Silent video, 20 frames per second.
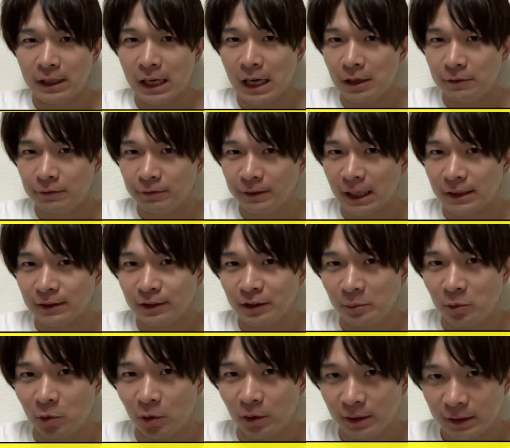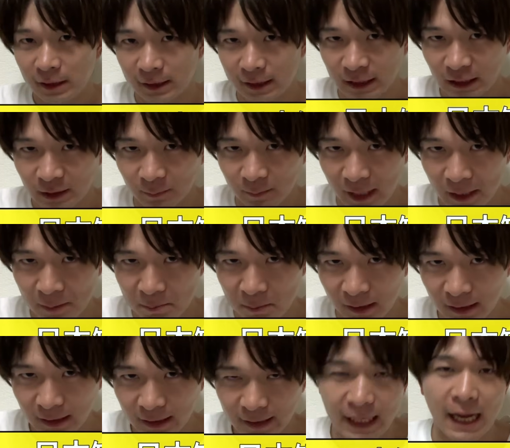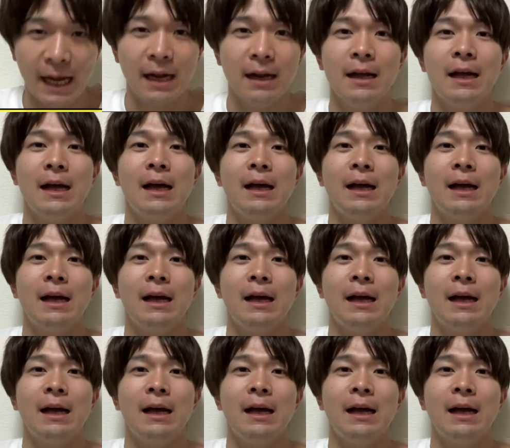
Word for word: が2つも出てしまいました。